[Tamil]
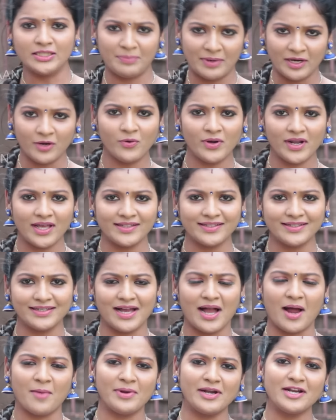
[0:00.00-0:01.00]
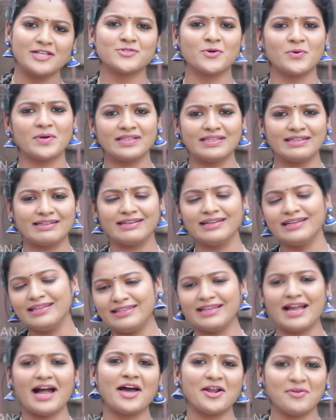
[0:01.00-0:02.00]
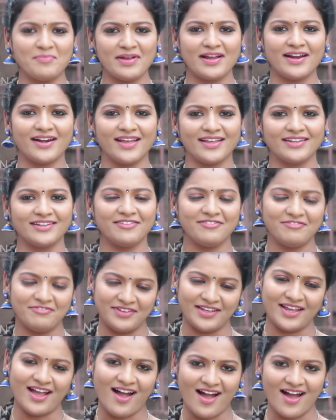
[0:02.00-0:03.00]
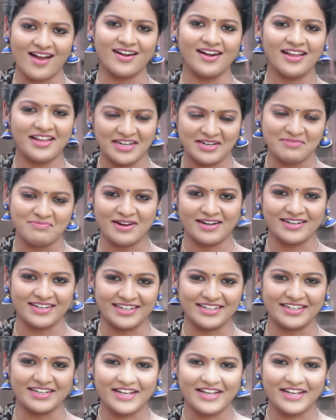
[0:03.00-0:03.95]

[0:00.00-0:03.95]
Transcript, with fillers: அது பண்ணக்கூடாது அப்படின்னு சொல்கிறதுக்கு யாருமே கிடையாது வி ஆர் இண்டிபெண்ட்